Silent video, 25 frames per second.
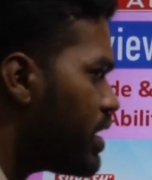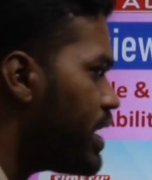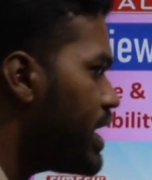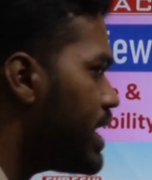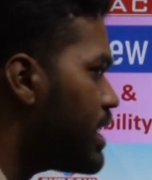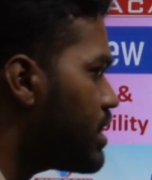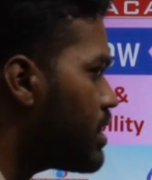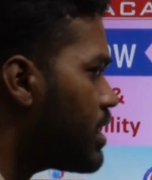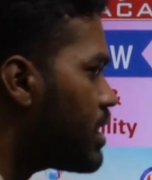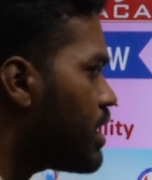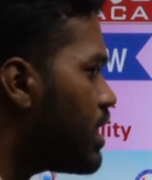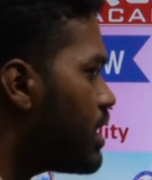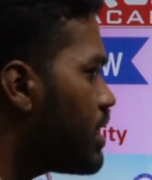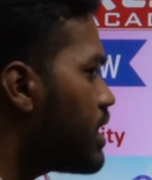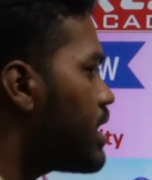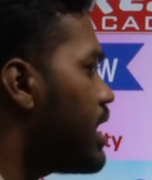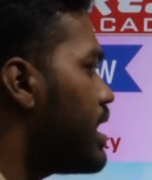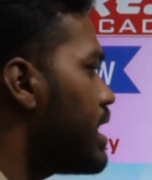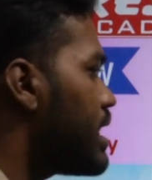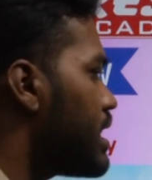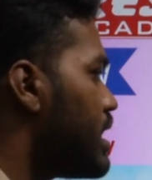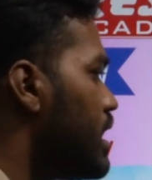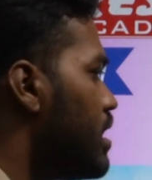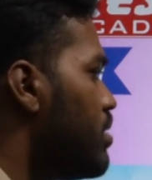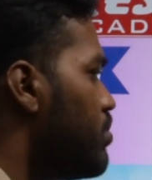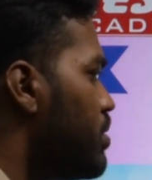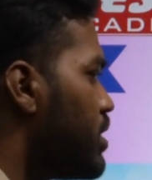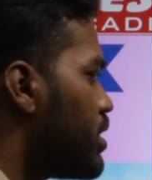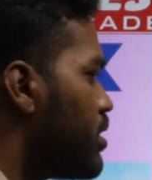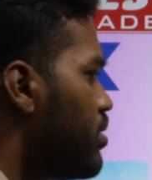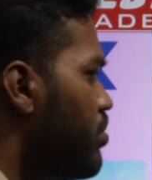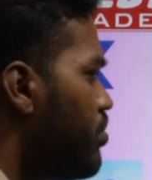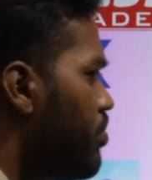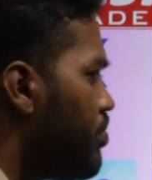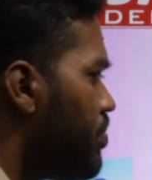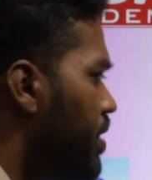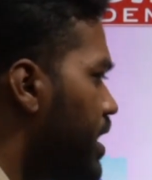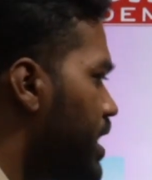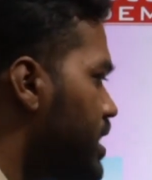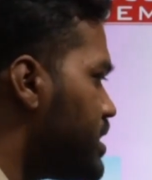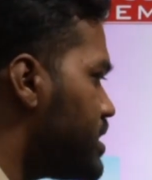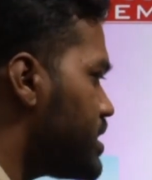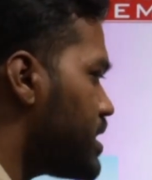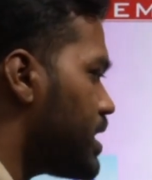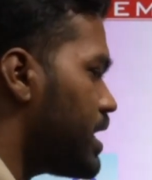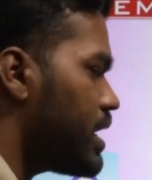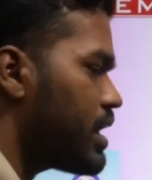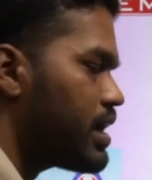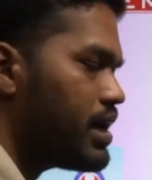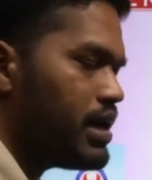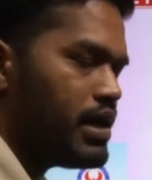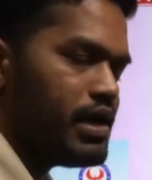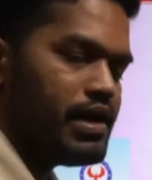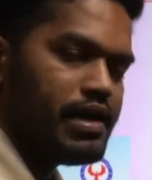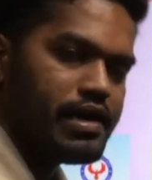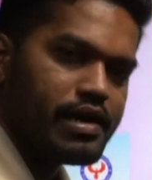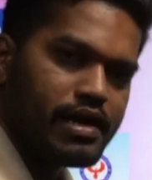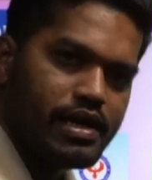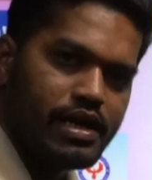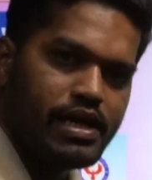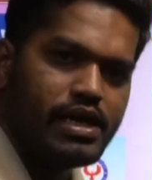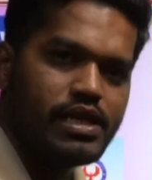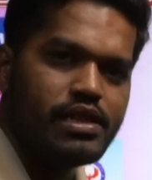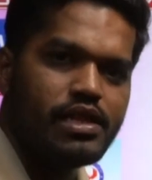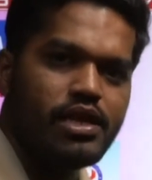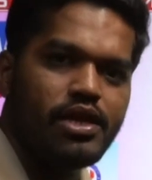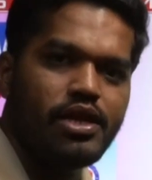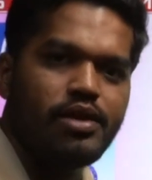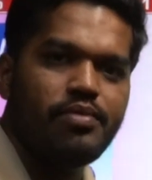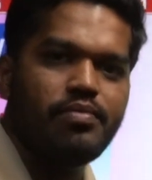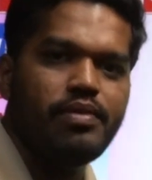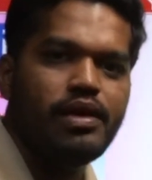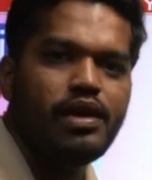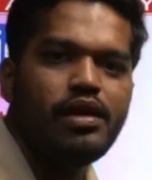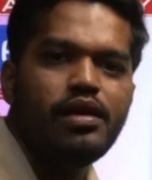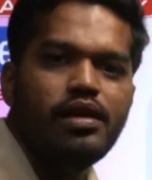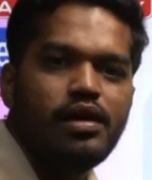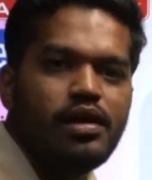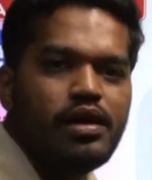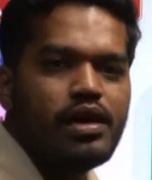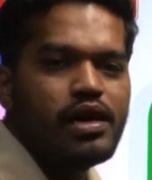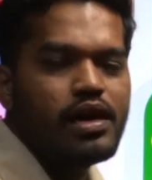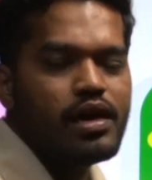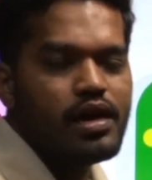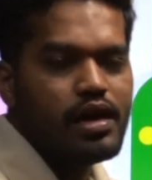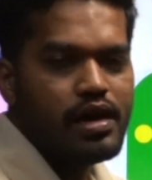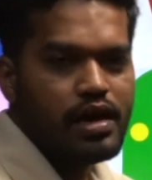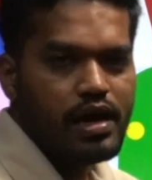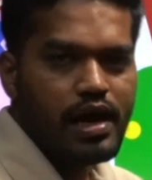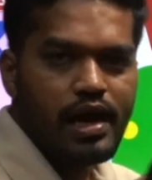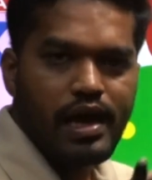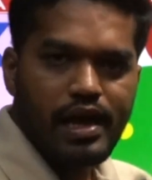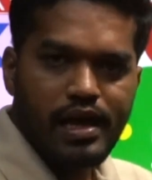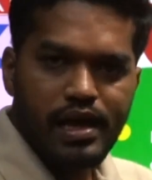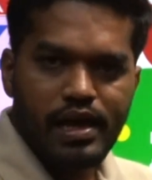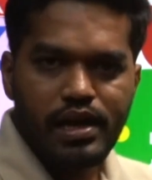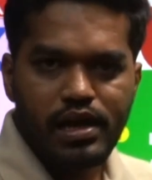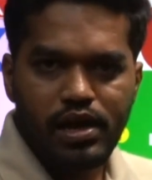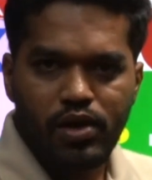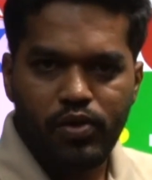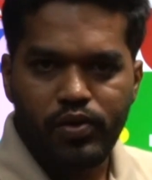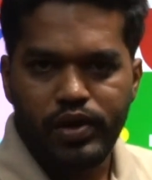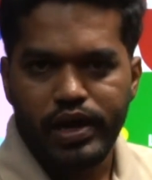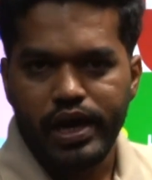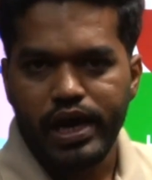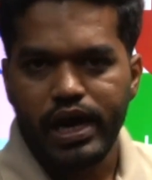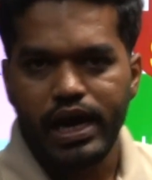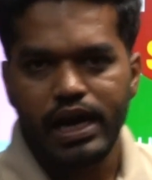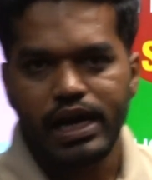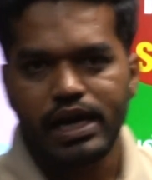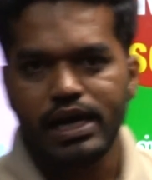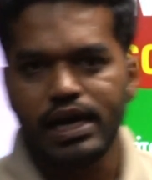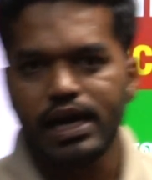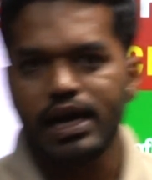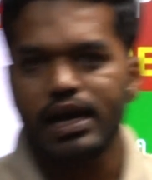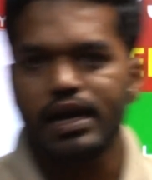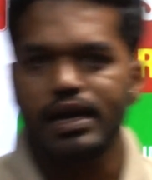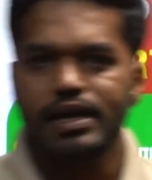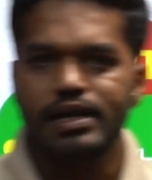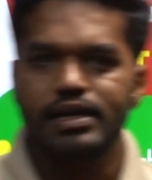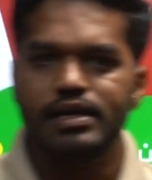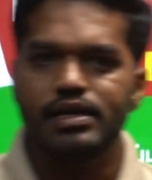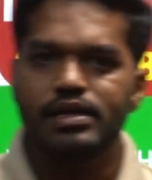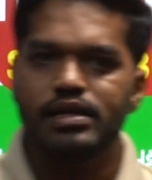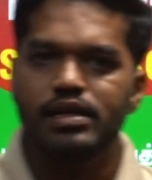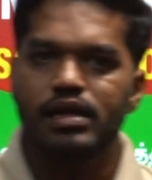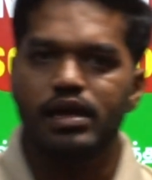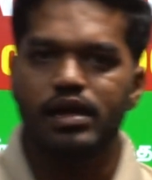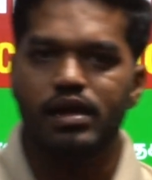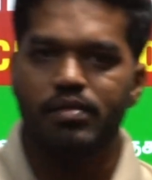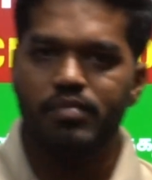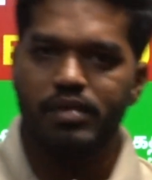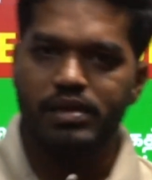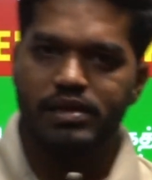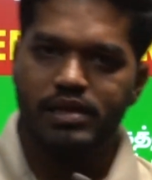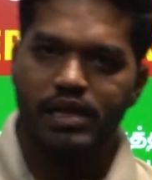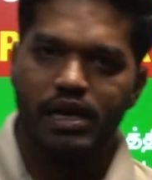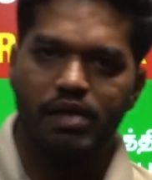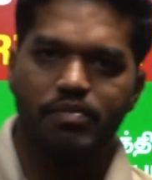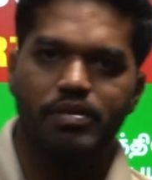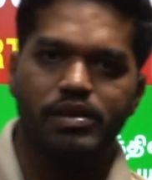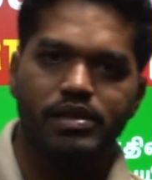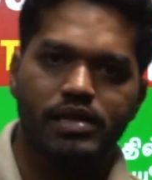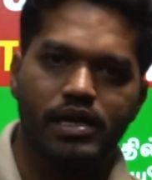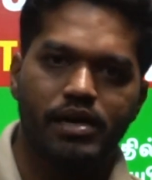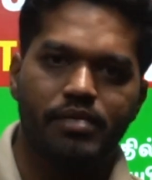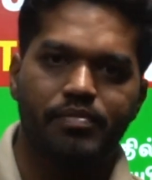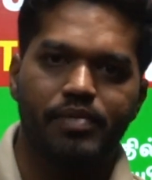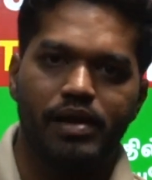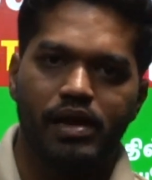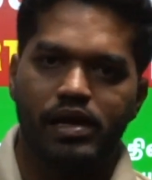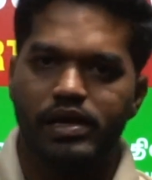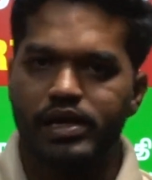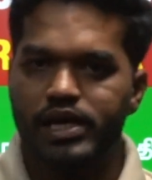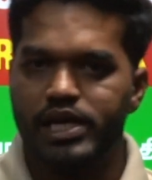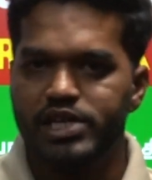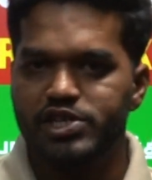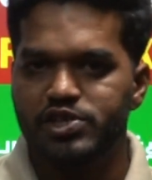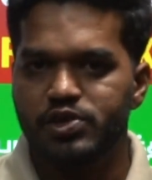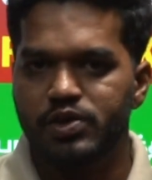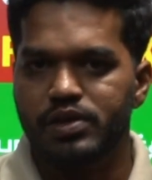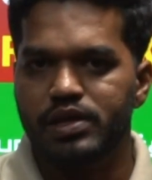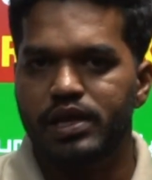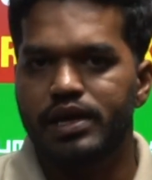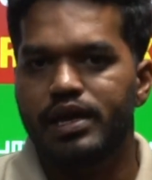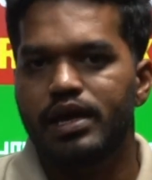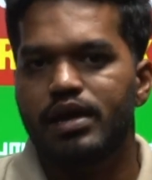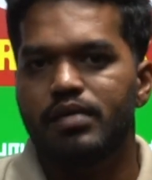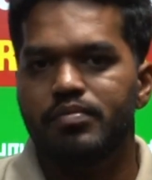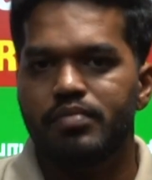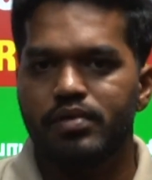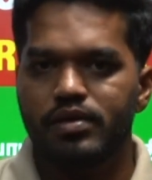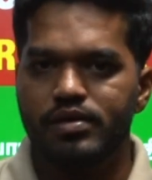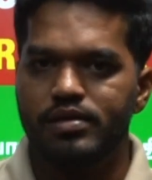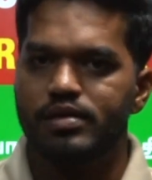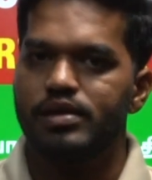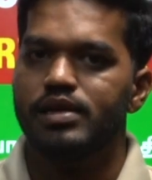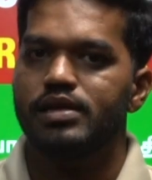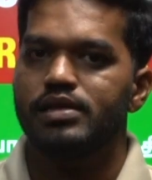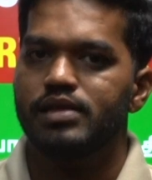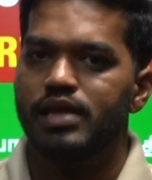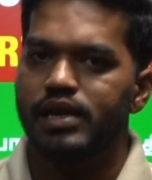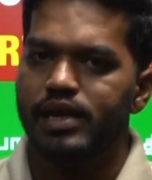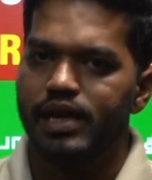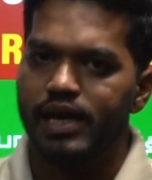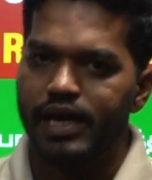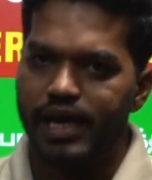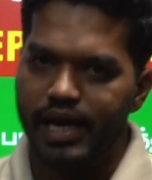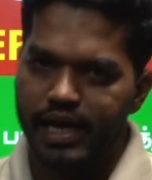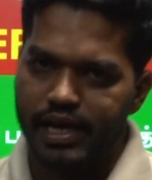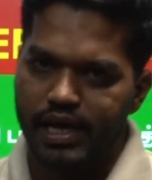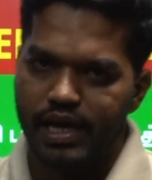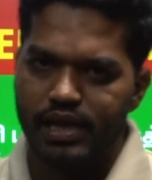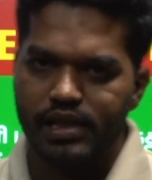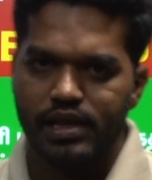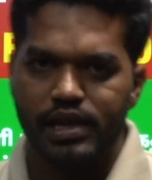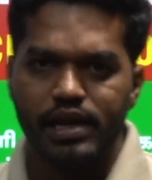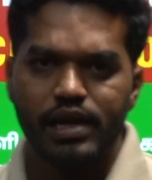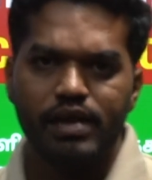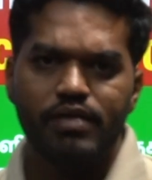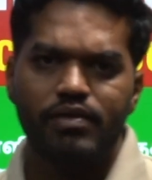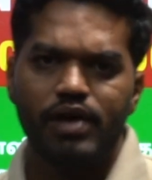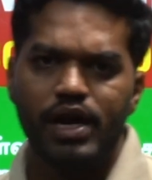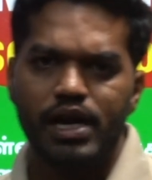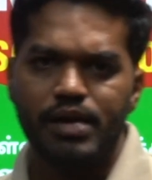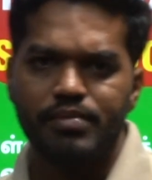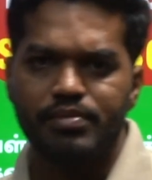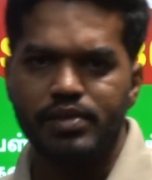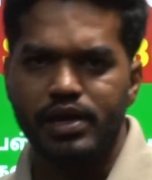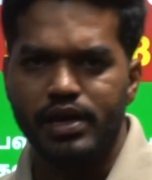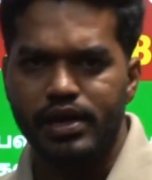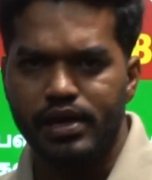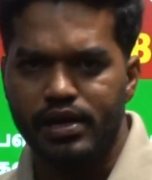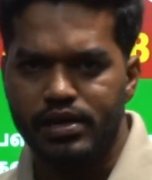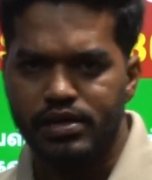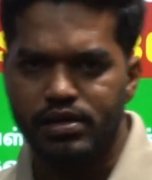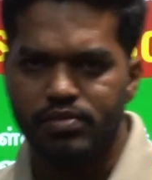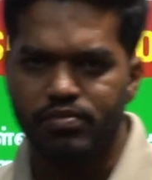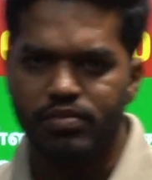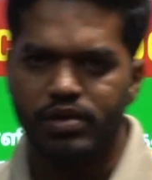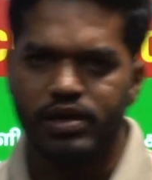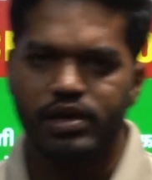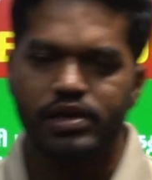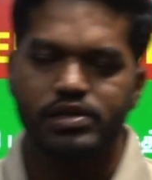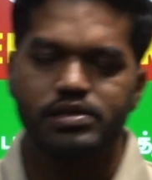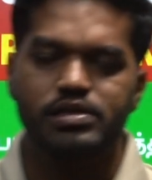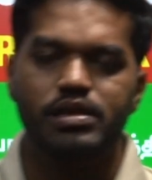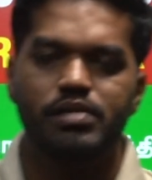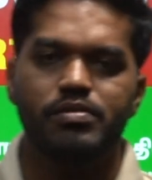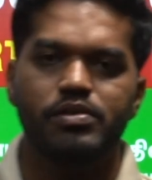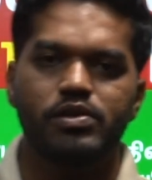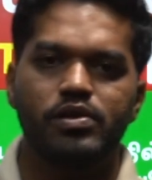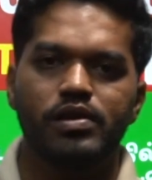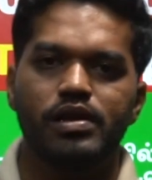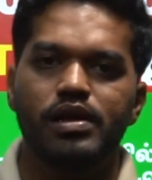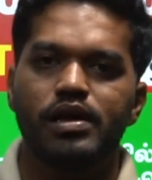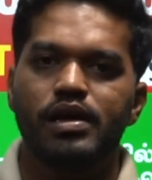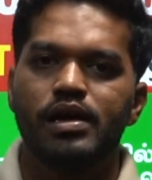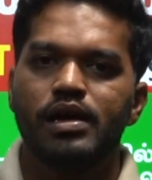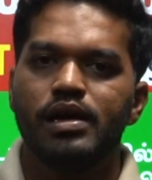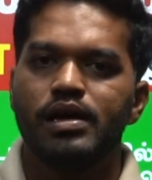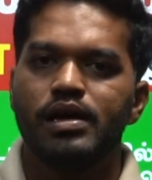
உள்ள எடுத்துக்காட்டு கணக்குகள் மற்றும் பயிற்சி கணக்குகள் ரெண்டுத்துலேயுமே இருக்கக்கூடிய கணக்குகளை நம்ம சிலபஸ் அடிப்பில் ரேஷியோ தனியாக பர்சன்டேஜ் தனியாக ஏரியா தனியாக வால்யூம் தனியாக சிம்பிள் ரஷ் அப்படின்னு சொல்லி